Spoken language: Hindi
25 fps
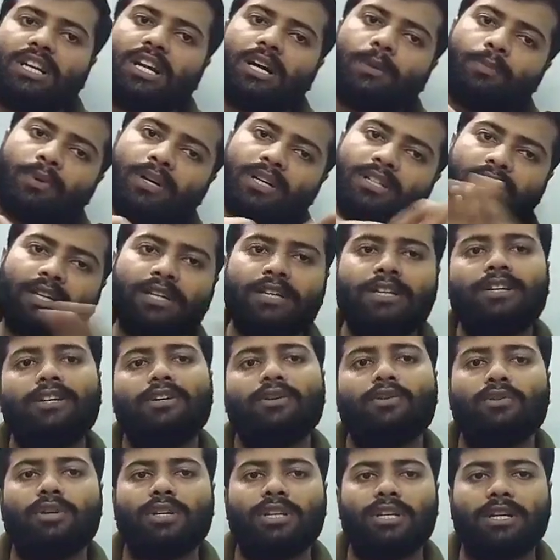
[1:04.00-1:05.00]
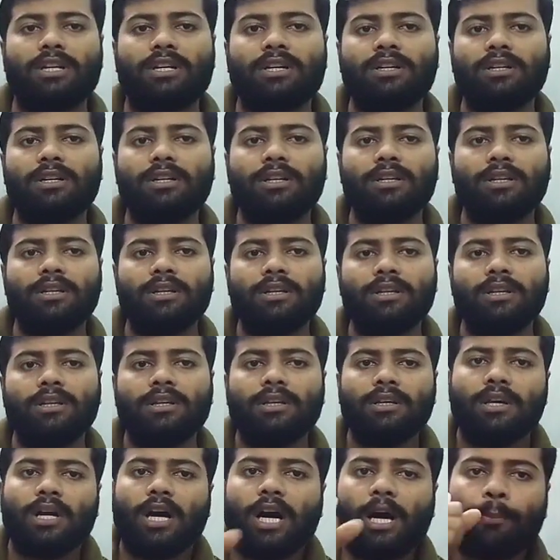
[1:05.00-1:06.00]
दिन आपका द एंड हो गया
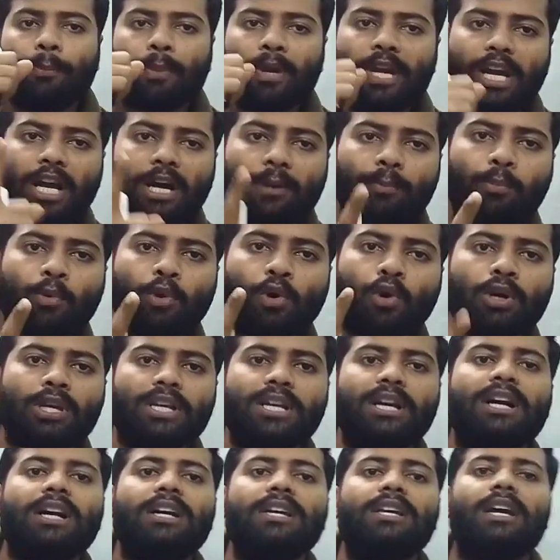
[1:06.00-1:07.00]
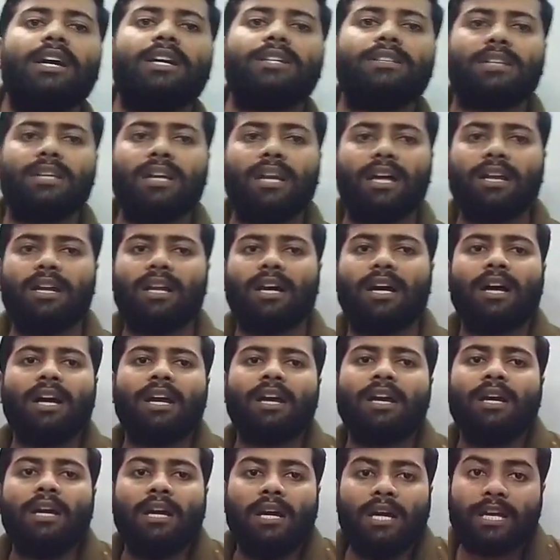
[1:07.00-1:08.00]
अपने आप को क्या याद दिलाना
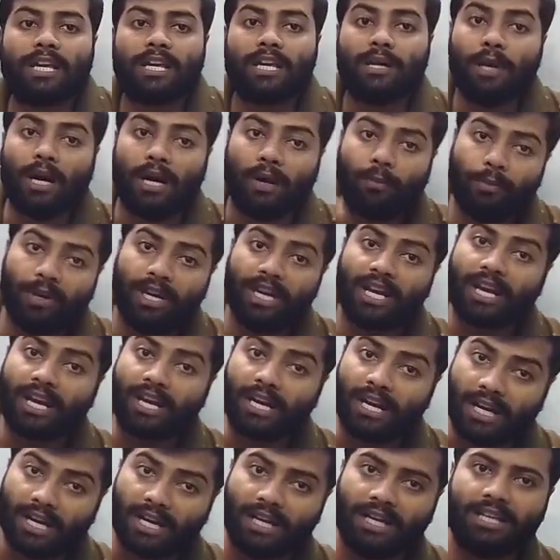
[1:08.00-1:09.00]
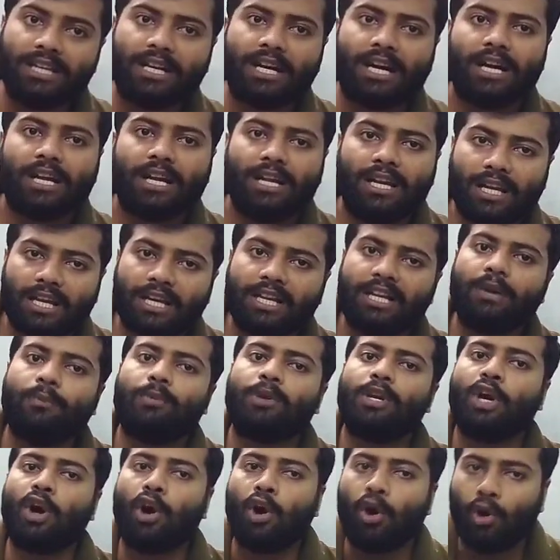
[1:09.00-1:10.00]
है कि हमने कर लिया लेकिन
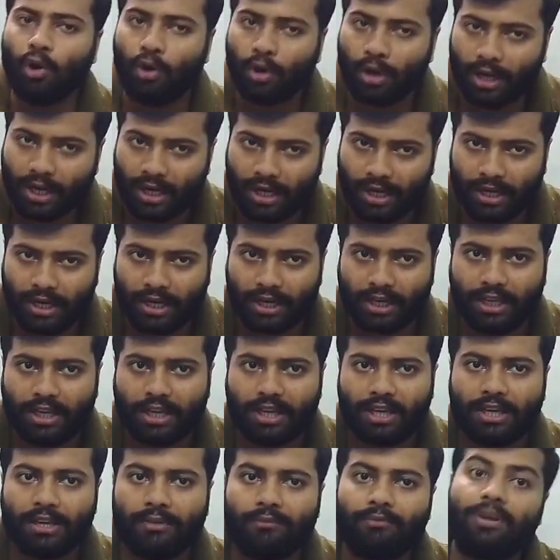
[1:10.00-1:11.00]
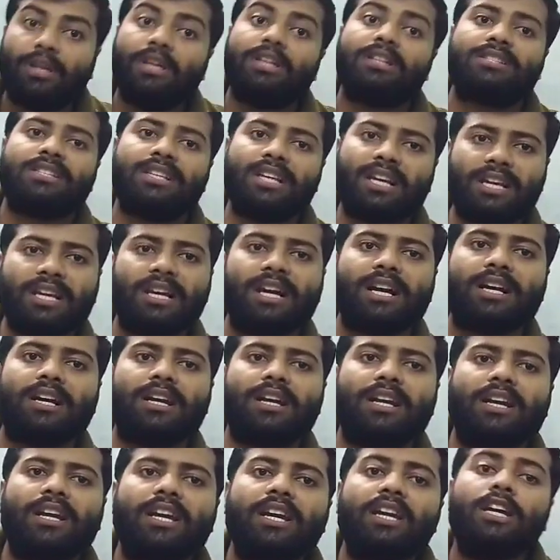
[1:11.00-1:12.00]
अभी और करेंगे फिर से क्या
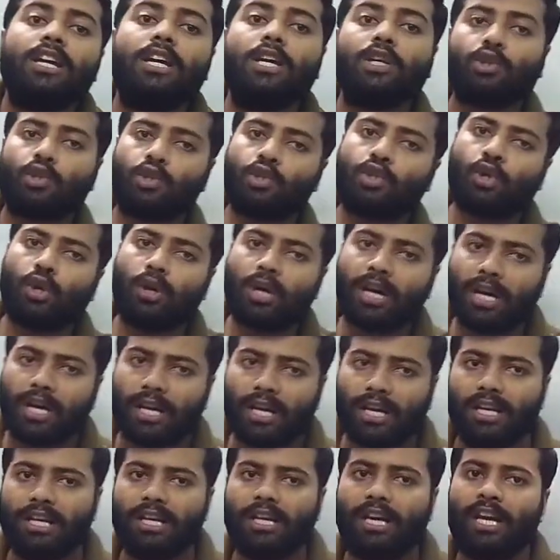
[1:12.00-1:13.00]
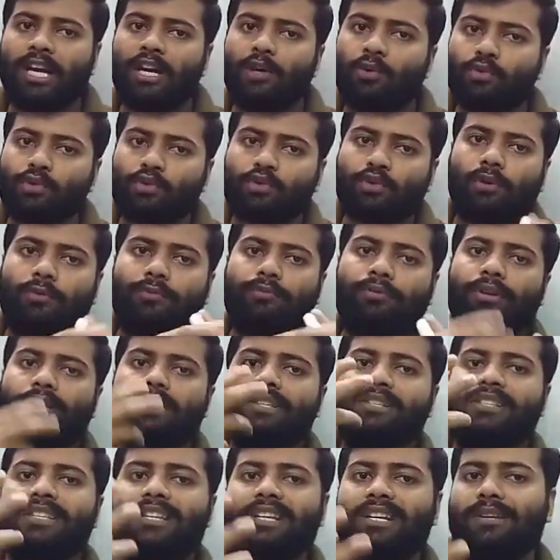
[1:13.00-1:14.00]
करेंगे तो जो कर लिए हैं उसको
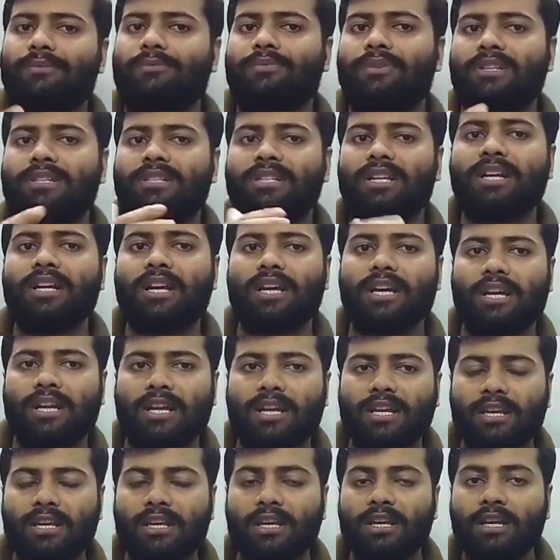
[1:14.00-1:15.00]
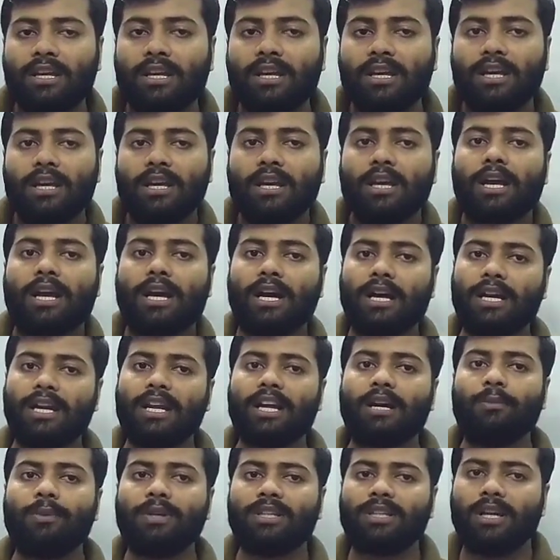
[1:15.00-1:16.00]
फिर से रिवीजन करेंगे
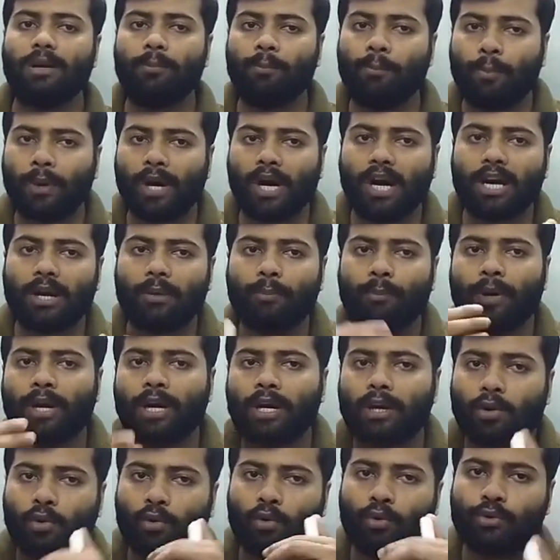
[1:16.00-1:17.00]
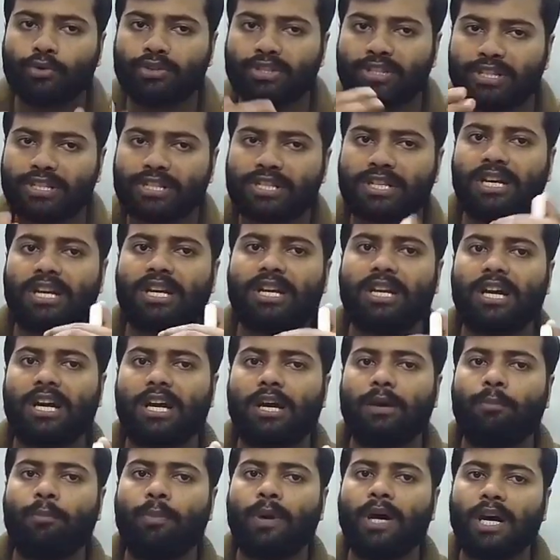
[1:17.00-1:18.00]
कहने का मतलब बार बार कोशिश करना
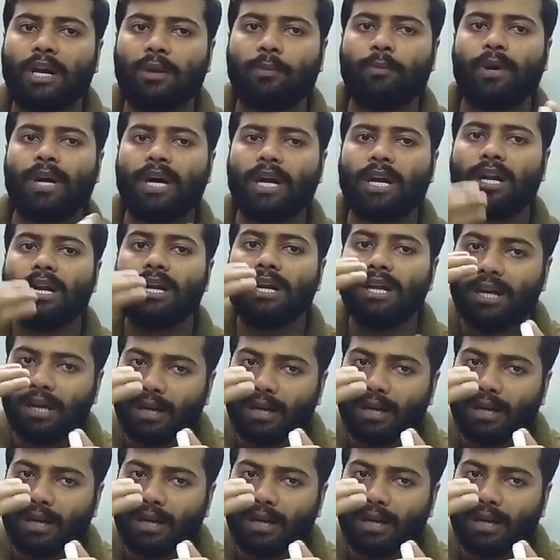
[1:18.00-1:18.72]
है बार बार